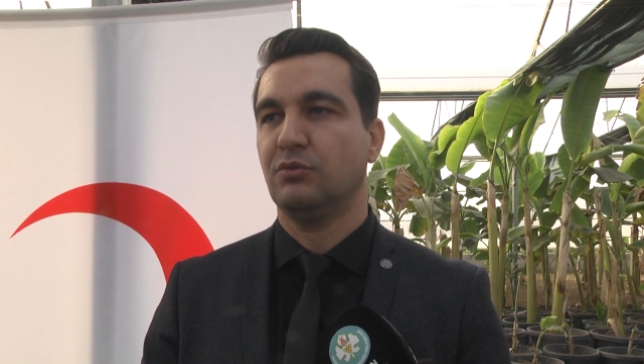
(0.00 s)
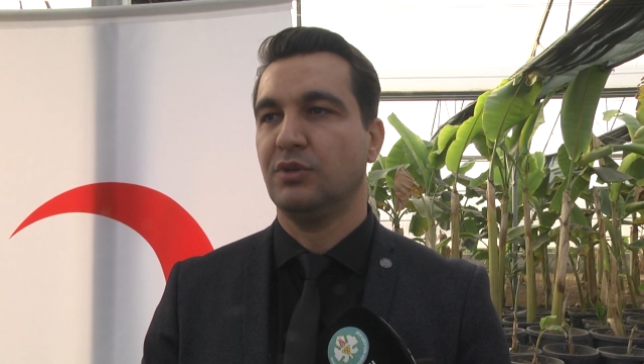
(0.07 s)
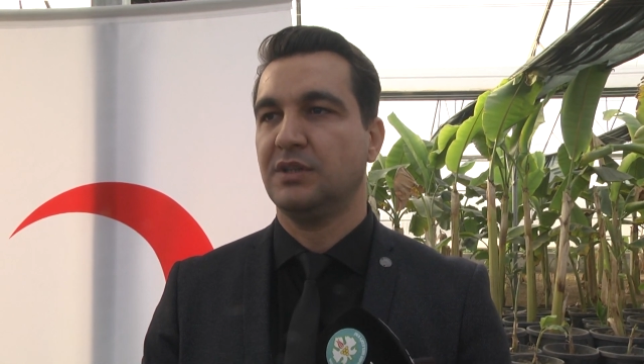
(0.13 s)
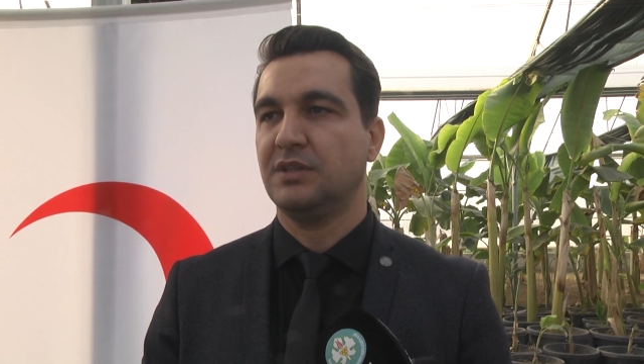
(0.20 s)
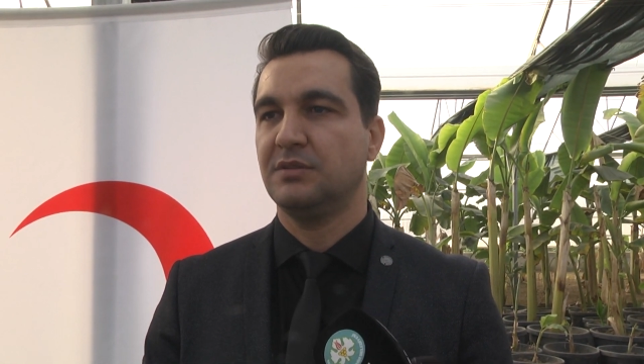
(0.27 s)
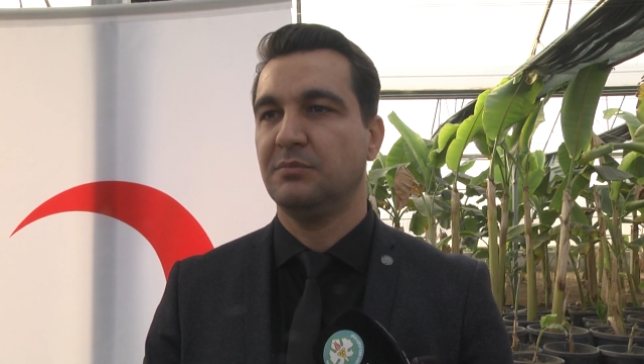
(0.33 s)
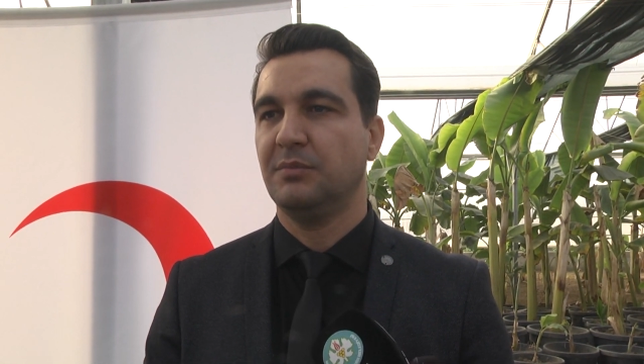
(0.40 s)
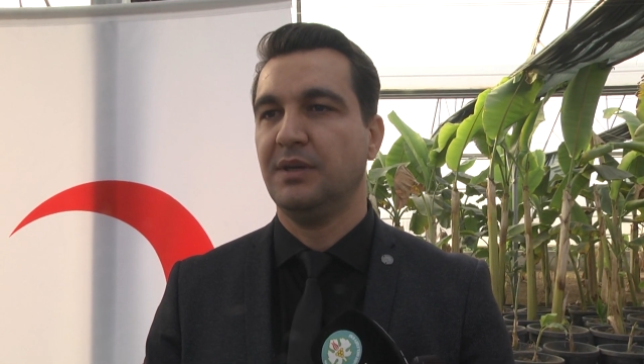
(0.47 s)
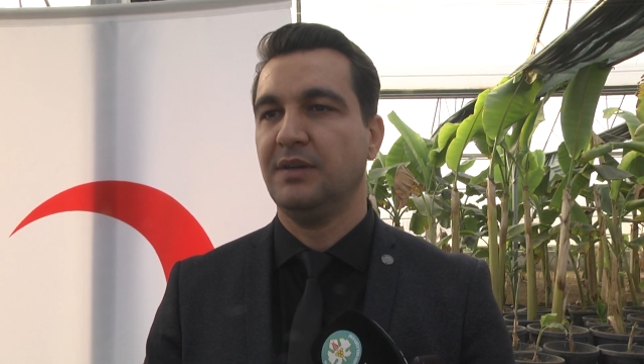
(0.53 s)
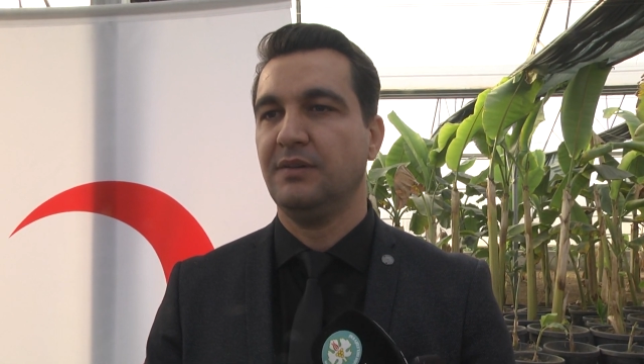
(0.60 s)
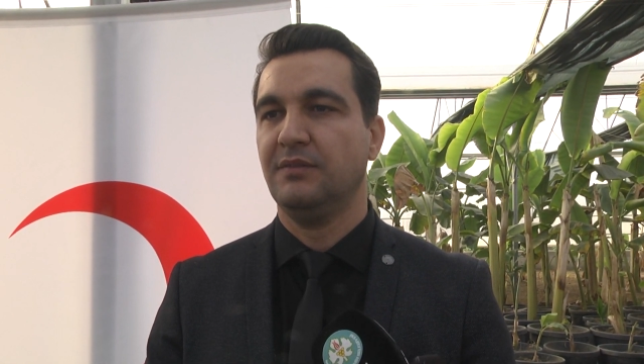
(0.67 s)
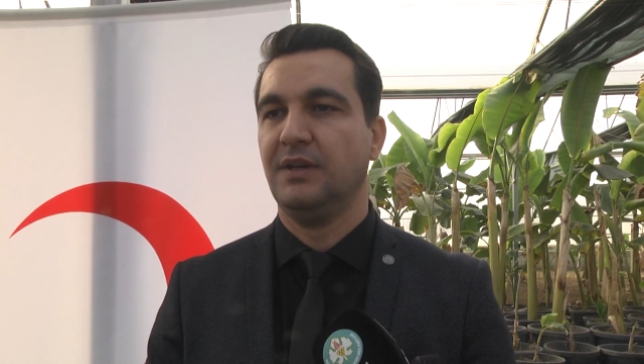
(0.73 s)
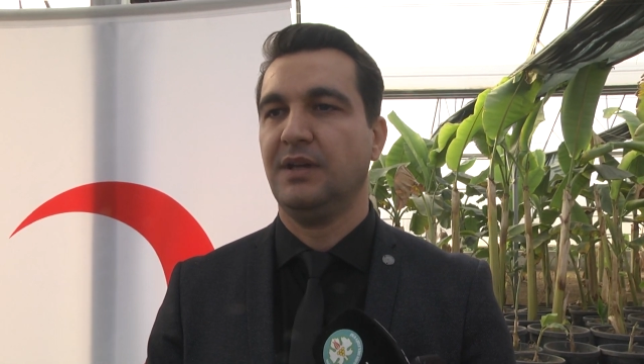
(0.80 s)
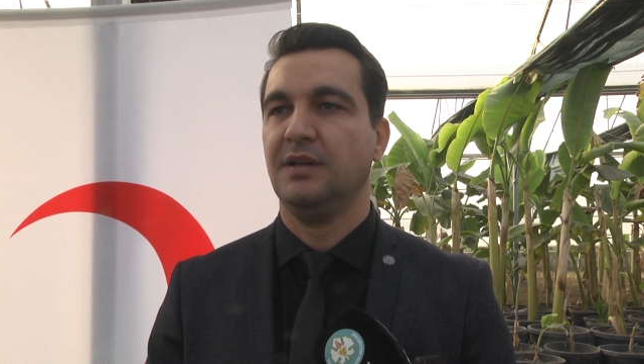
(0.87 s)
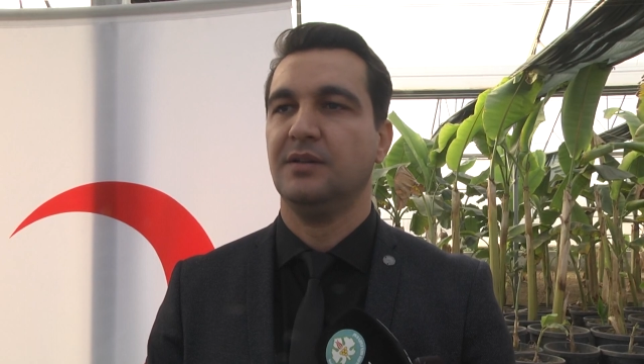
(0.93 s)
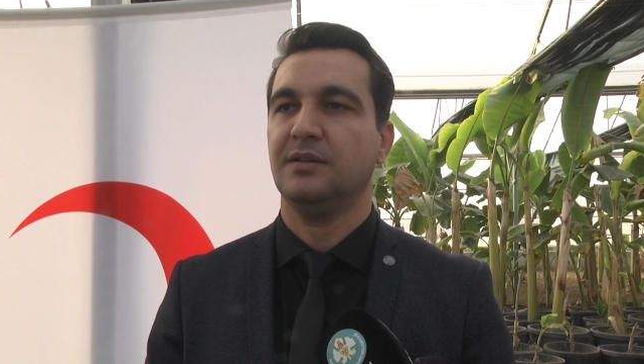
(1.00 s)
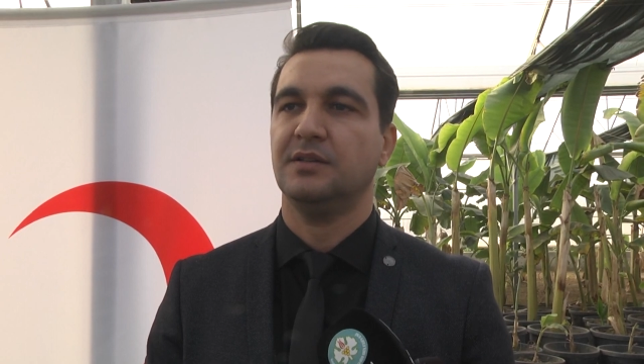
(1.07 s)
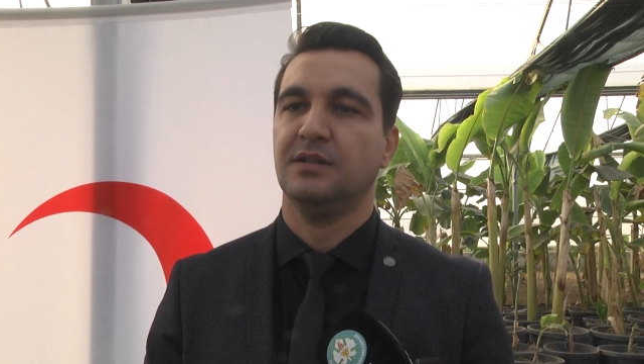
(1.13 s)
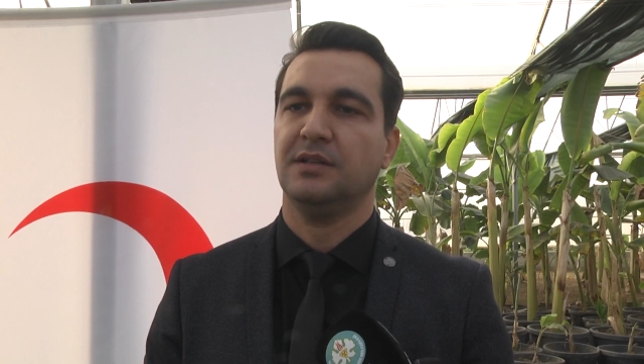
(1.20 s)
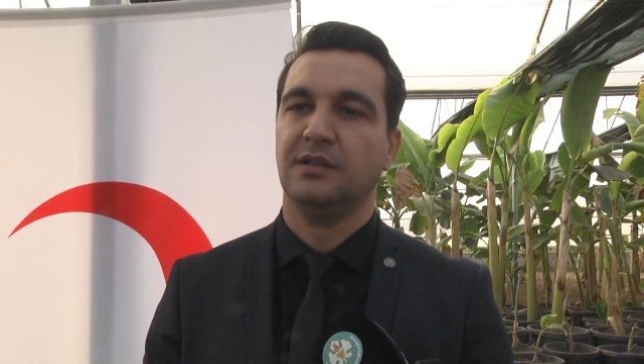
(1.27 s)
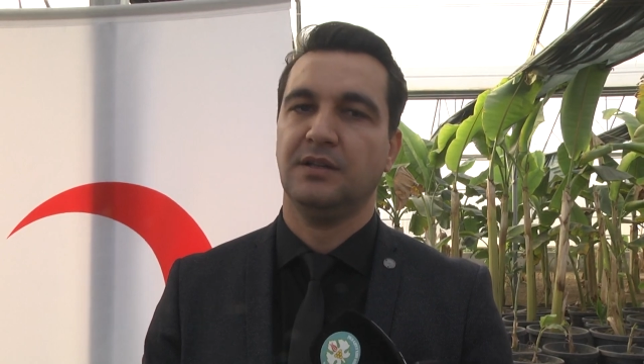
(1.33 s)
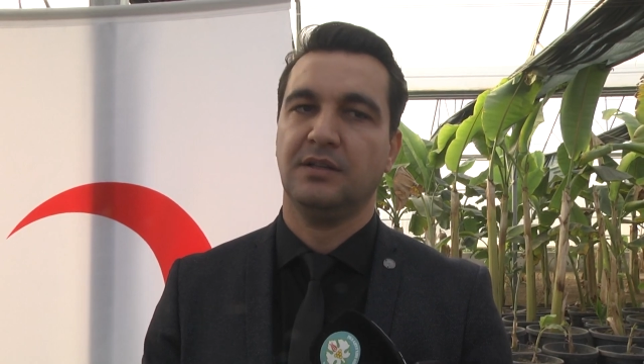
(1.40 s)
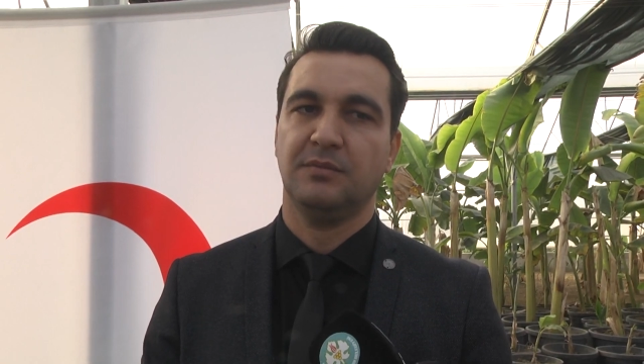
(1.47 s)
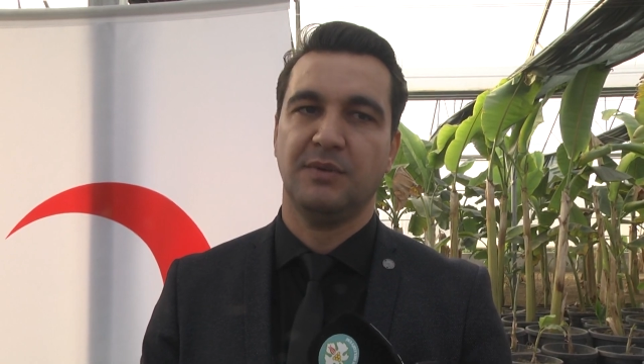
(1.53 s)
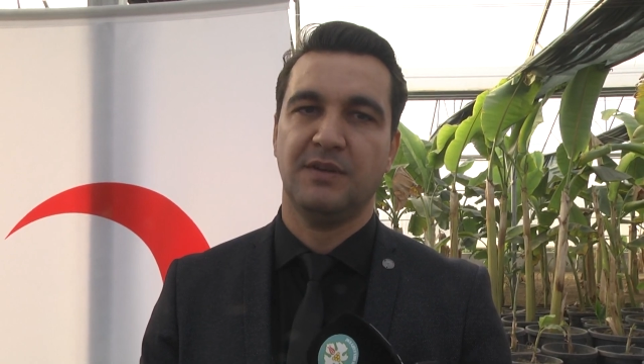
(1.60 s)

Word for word: üretilme ve e,